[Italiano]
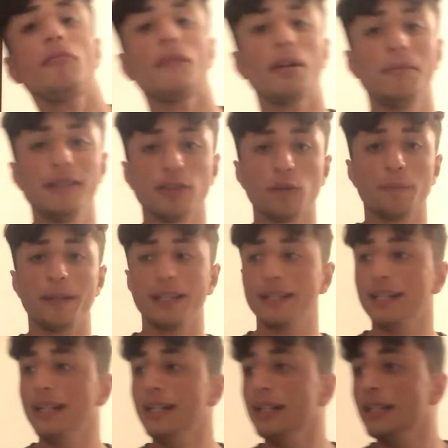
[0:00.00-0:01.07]
mi
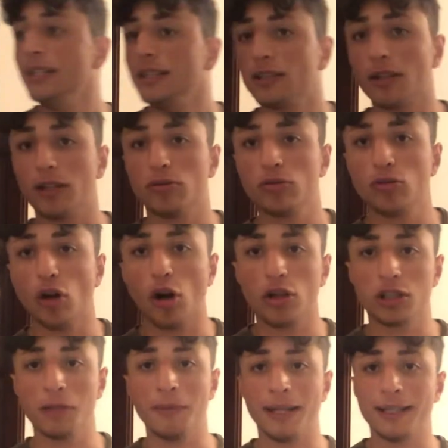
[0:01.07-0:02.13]
sorprende, soprattutto
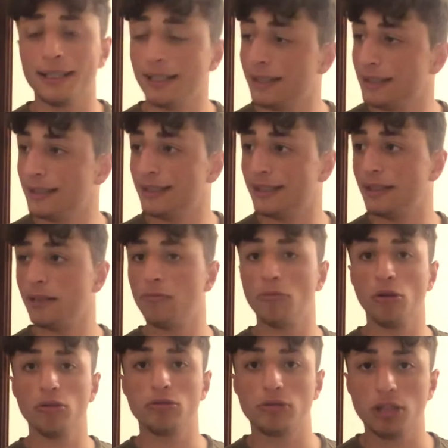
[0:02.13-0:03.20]
Osimen, eh,
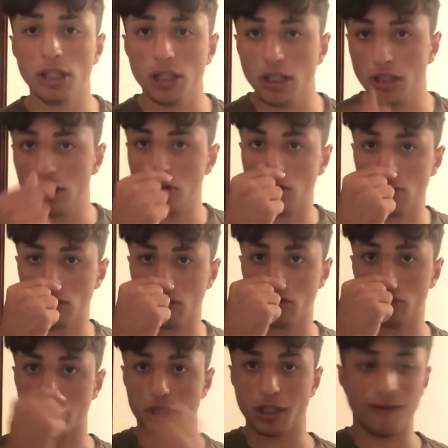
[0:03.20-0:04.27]
molti non lo
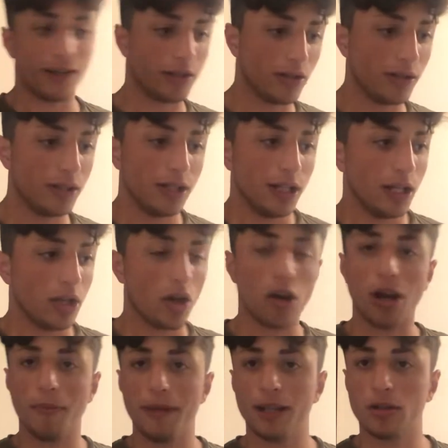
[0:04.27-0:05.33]
conoscevano, io lo
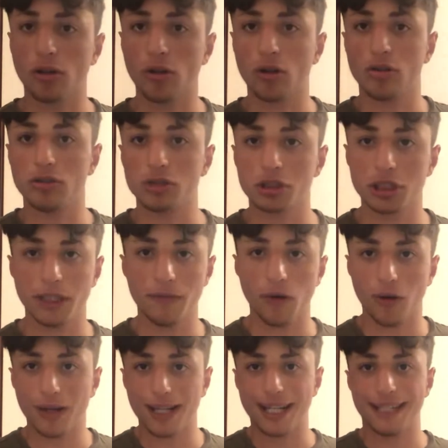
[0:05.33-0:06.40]
ammetto lo
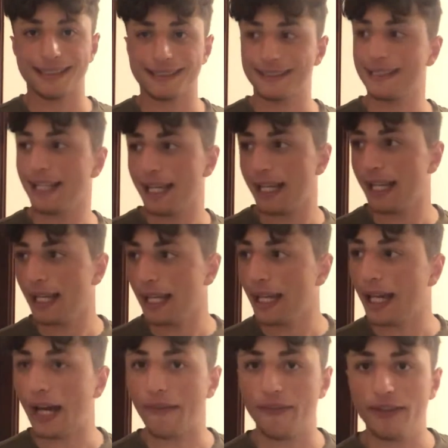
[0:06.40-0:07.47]
conoscevo
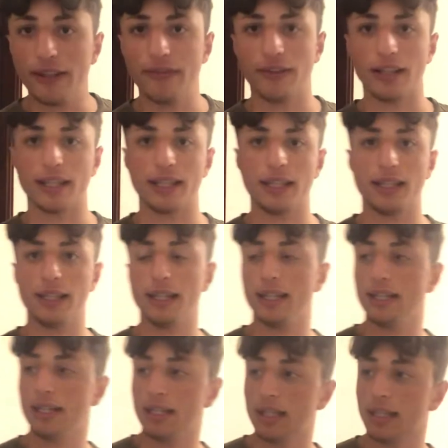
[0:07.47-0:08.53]
grazie a FIFA
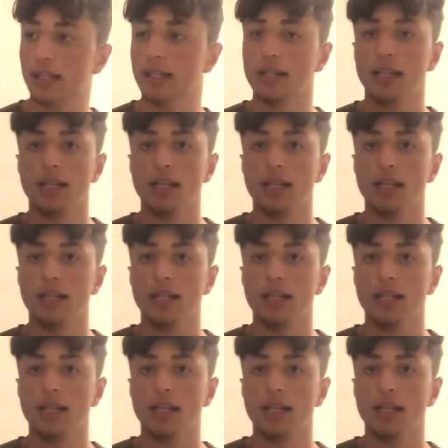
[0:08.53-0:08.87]
che,